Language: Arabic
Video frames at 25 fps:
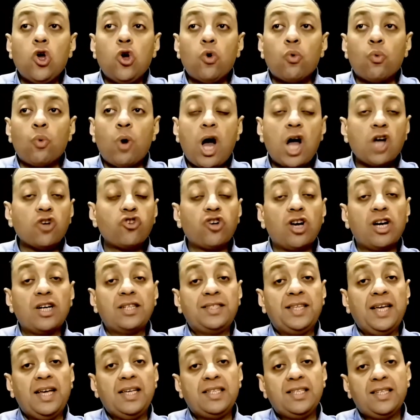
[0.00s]
واشهر
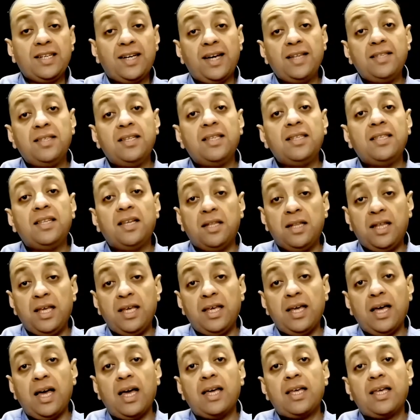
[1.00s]
التاثيرات
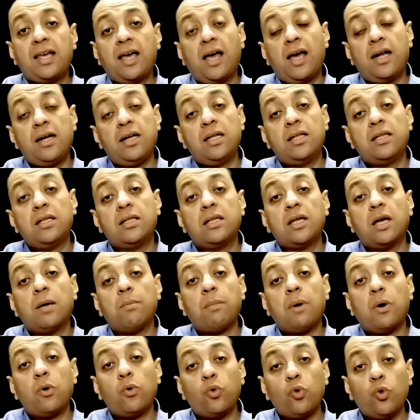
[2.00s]
الدينيه كانت
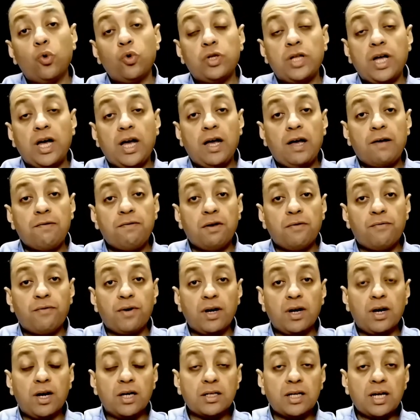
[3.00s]
موجوده في
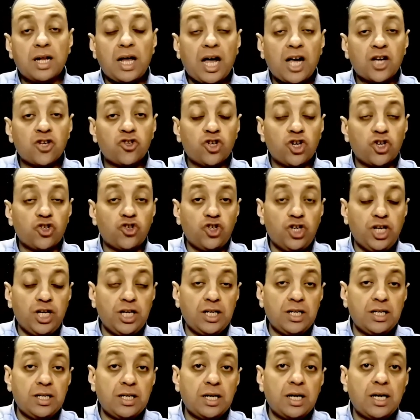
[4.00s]
فرقه
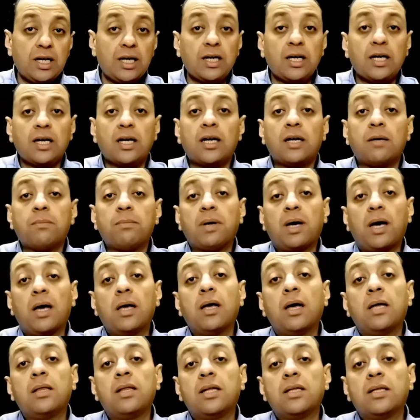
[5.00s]
الحشاشين آه،
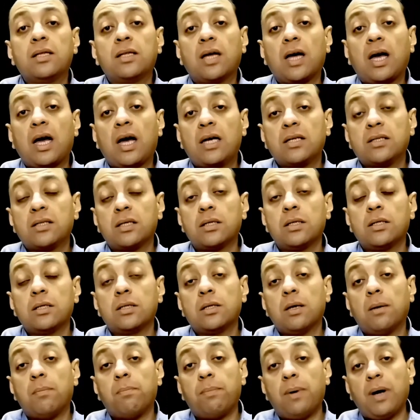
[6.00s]
بقياده حسن
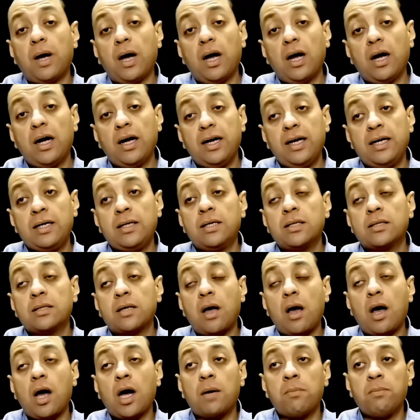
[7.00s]
الصباح اللي
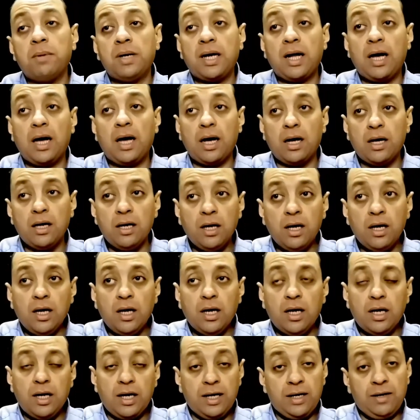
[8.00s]
ظهر منها
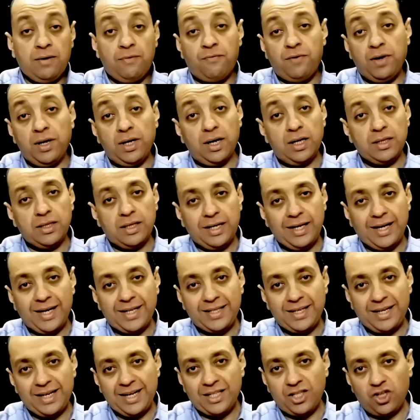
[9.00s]
آه، فرقه
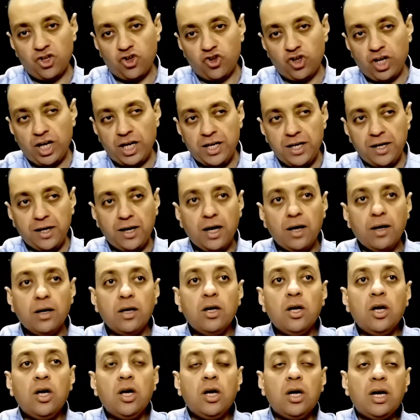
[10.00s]
الاغتيالات الشهيره
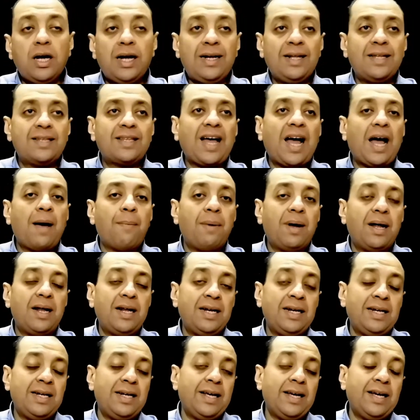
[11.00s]
اللي اتعمل
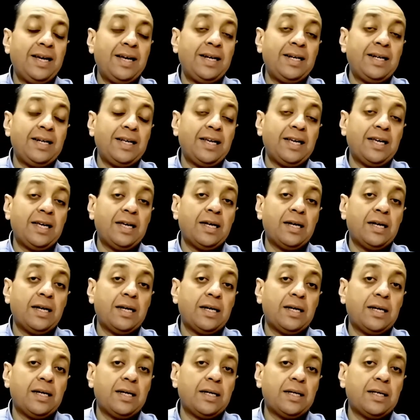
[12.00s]
اللي, اللي
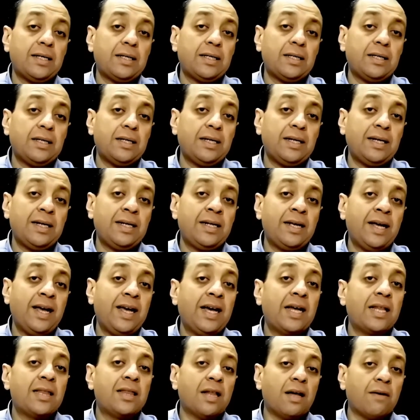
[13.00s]
آه، اللي
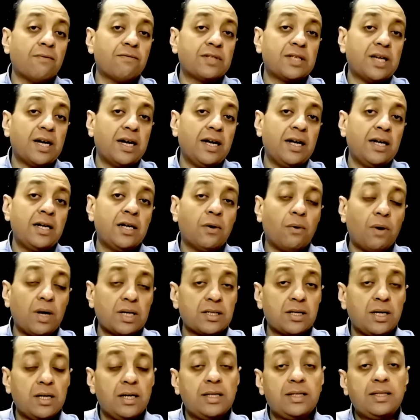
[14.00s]
هي اللفظه اللي
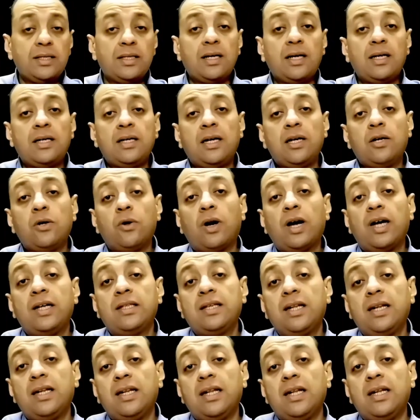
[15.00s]
وصلت للغات
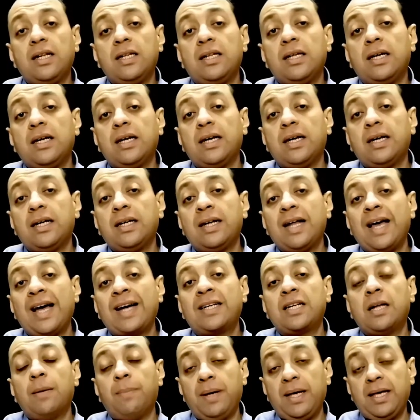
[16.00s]

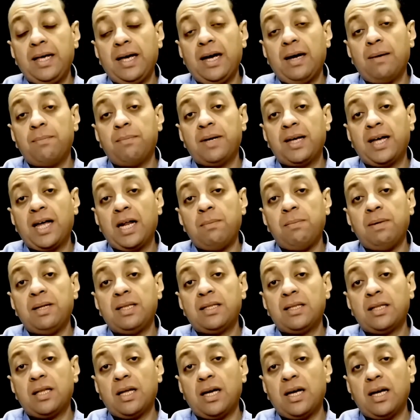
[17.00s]
الاجنبيه بكلمه
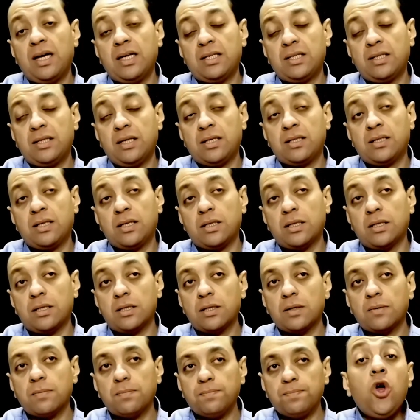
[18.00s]

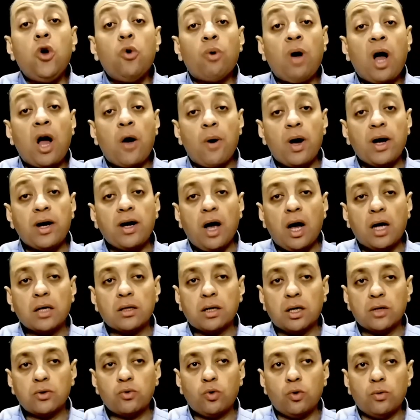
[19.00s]
assassins وهوري
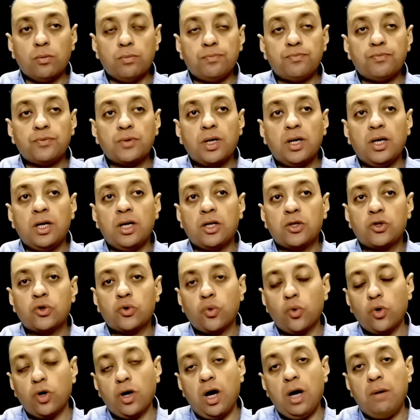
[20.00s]
حضراتكم آه،
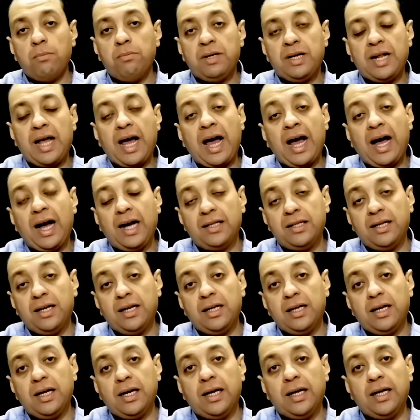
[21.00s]
صورة من أحد
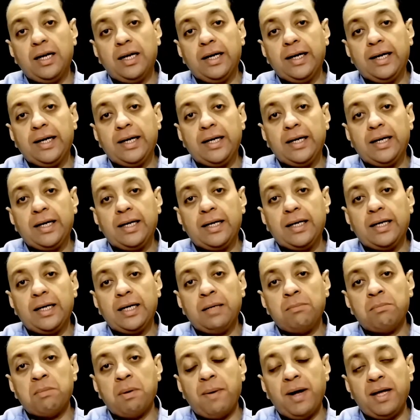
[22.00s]

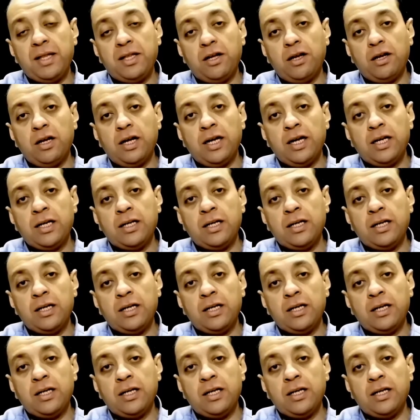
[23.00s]
آه، المباني